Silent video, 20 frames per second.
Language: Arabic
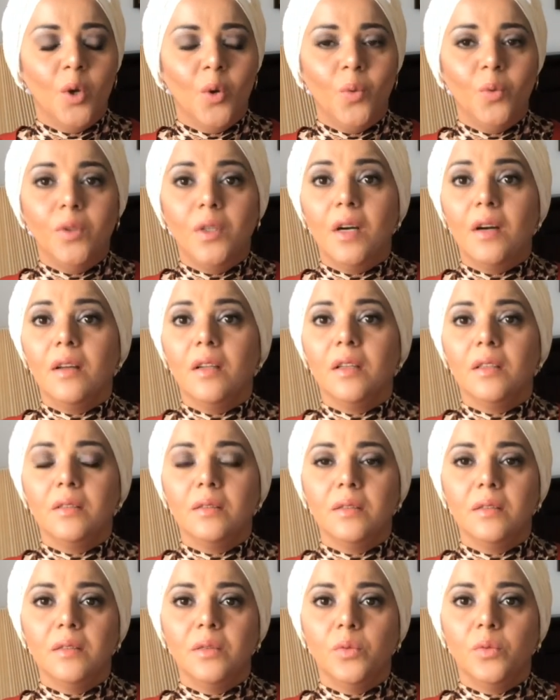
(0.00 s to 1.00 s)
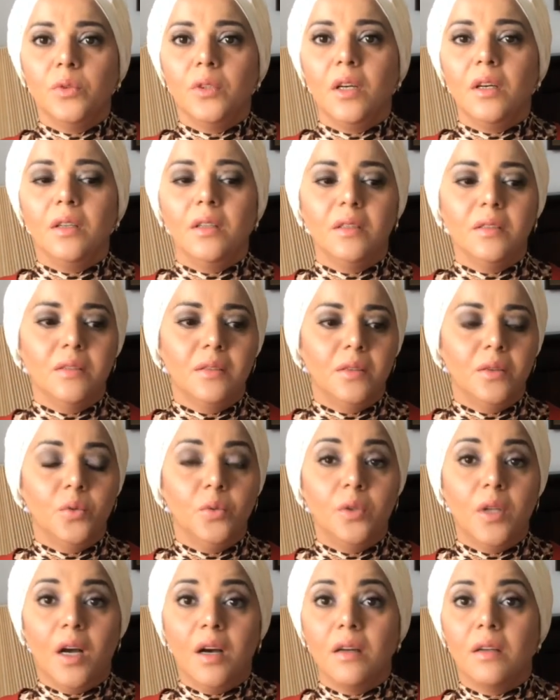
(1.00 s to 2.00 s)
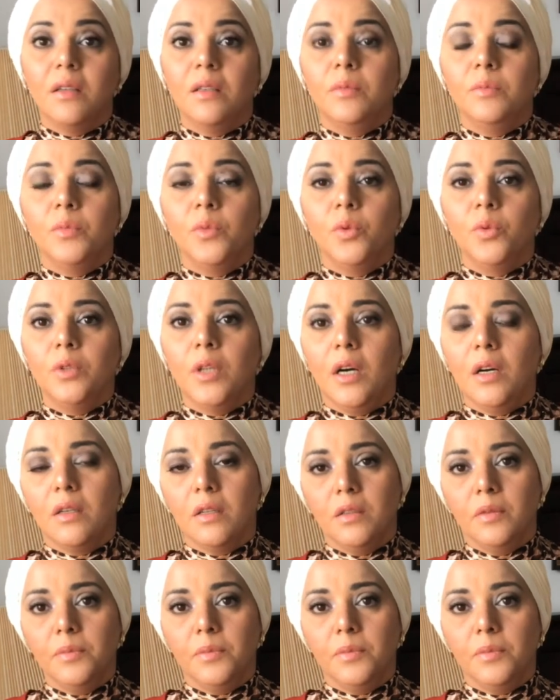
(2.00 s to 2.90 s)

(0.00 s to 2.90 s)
وده غلط وده غلط وده حرام وده حرام